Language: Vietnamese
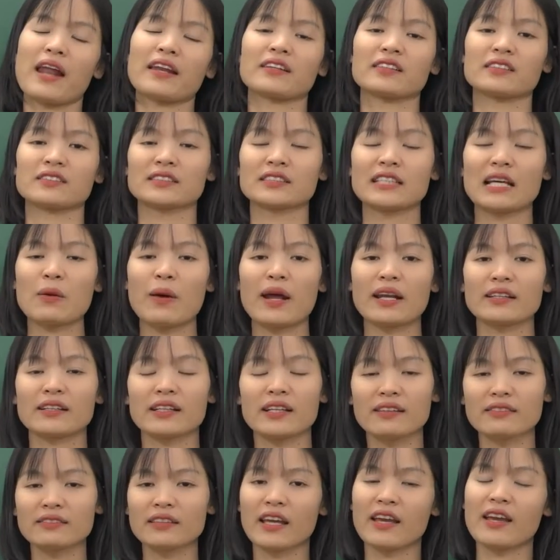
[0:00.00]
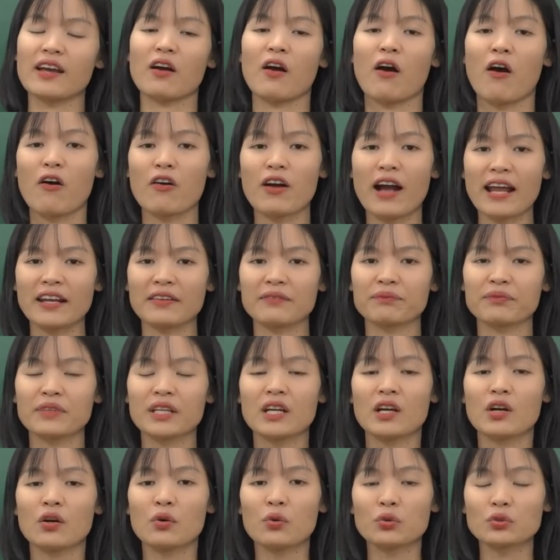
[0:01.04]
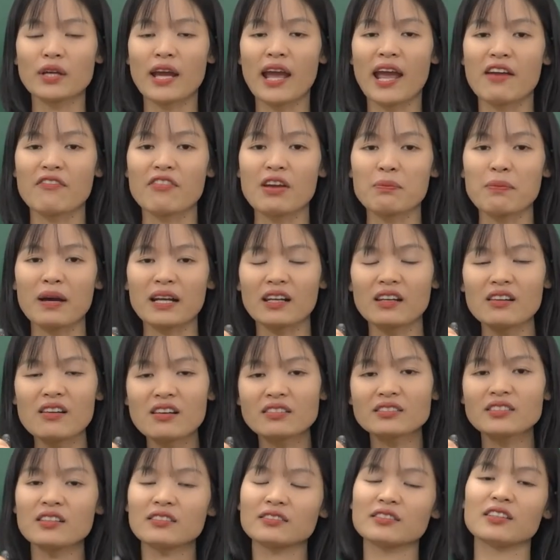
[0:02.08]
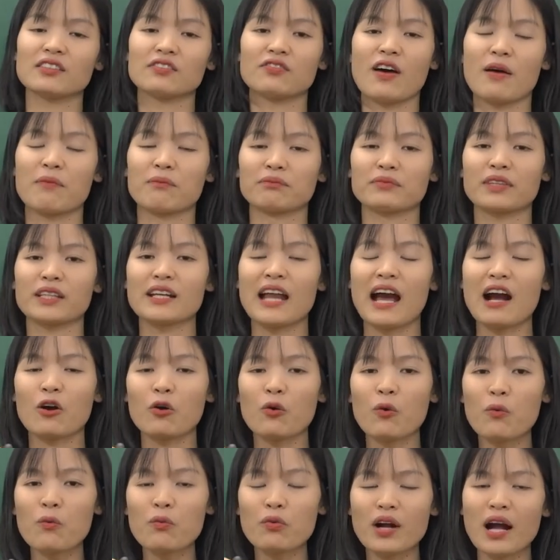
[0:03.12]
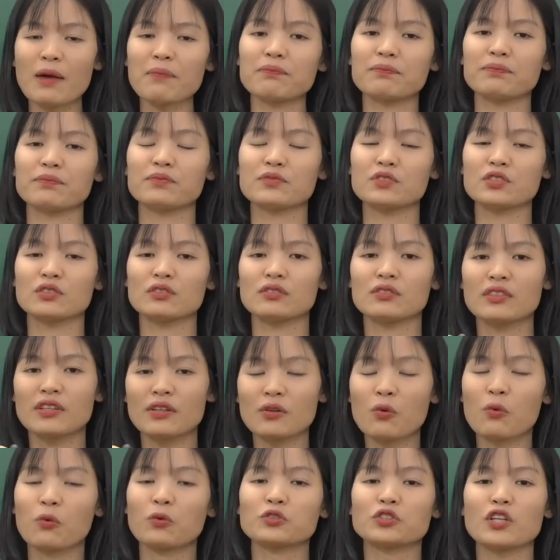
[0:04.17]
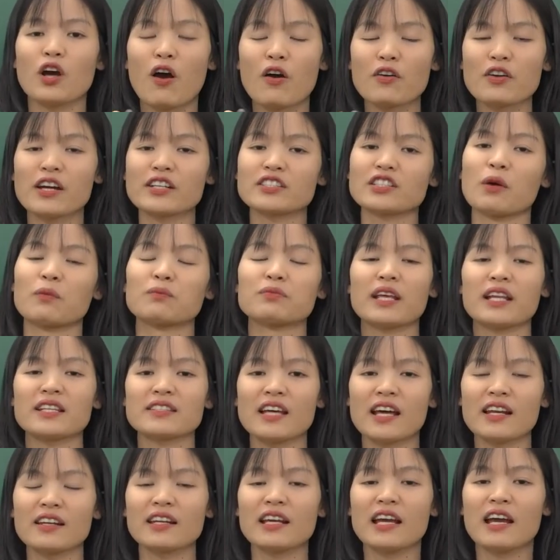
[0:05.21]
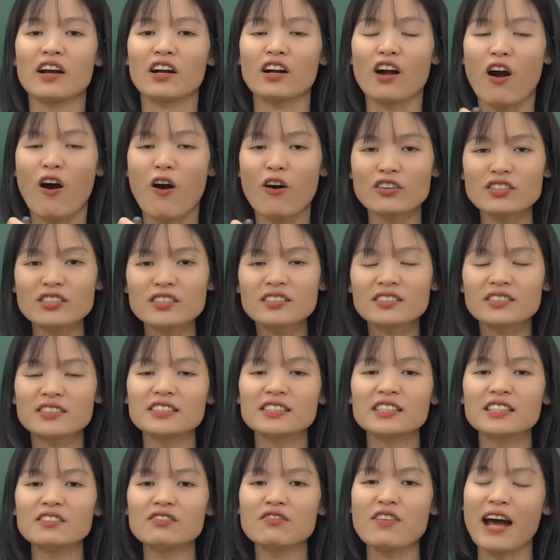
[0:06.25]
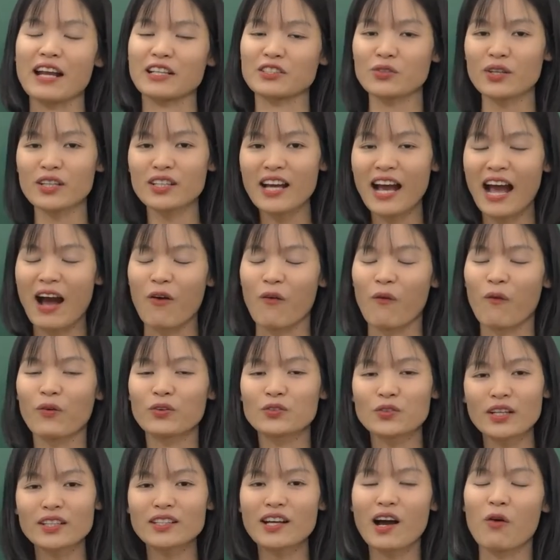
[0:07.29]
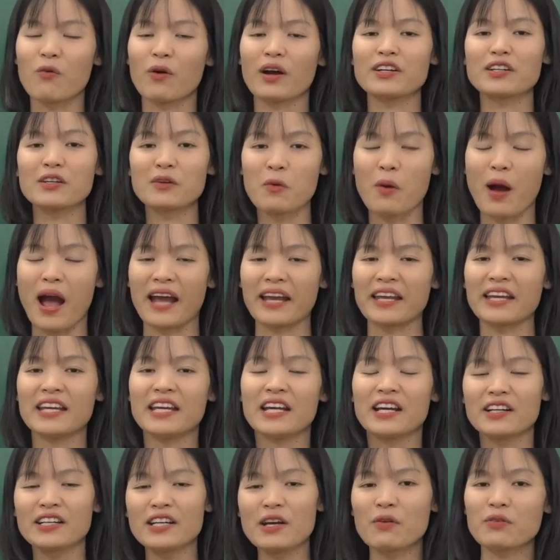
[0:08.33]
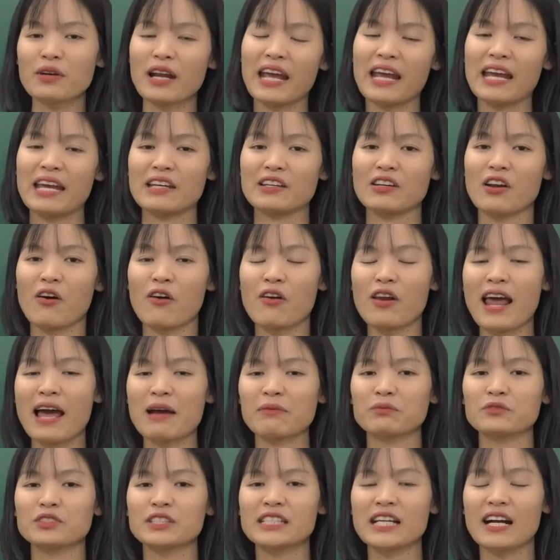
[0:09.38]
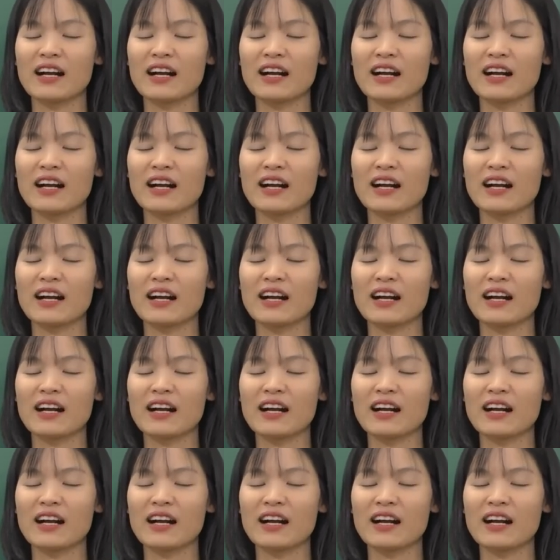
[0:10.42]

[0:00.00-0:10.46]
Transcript: được giai đoạn kinh tế khó khăn. Cụ thể về mặt lương thực thực phẩm thì đã cung cấp đủ cho đời sống nhân dân có dự trữ và xuất khẩu xuất khẩu ở nước ngoài điều này nó làm